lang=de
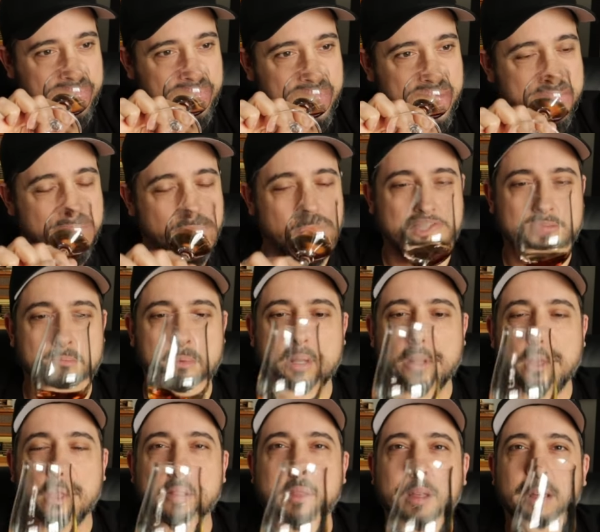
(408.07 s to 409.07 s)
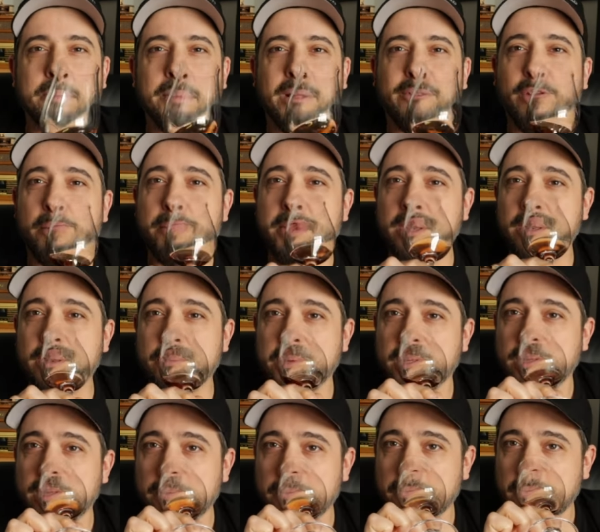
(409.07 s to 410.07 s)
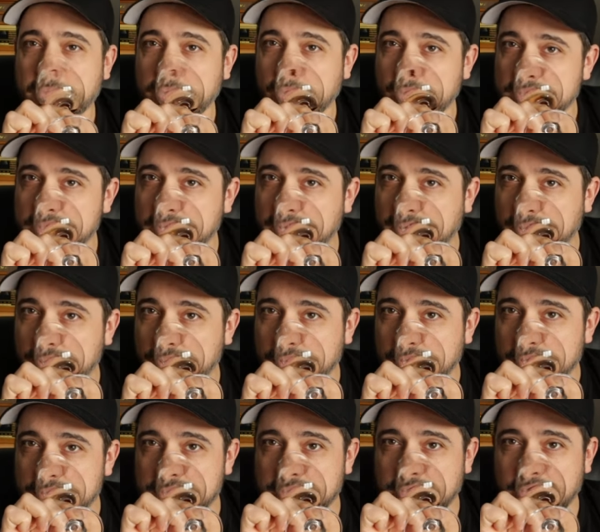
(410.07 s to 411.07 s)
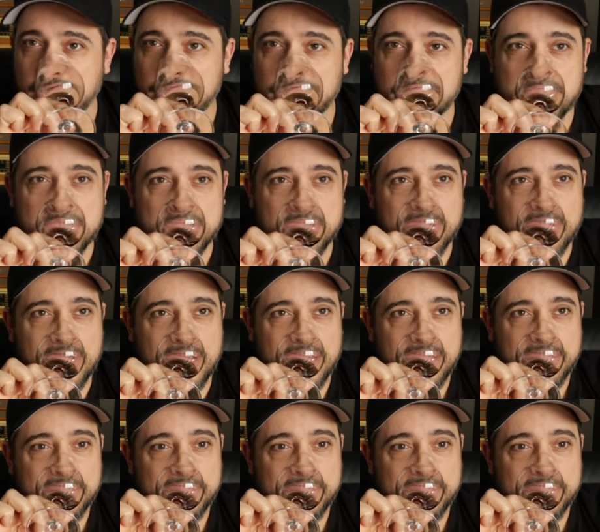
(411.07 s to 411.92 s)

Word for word: Das müsste man halt dann mal verbinden mit einem Neuseeland- oder Australien-Besuch.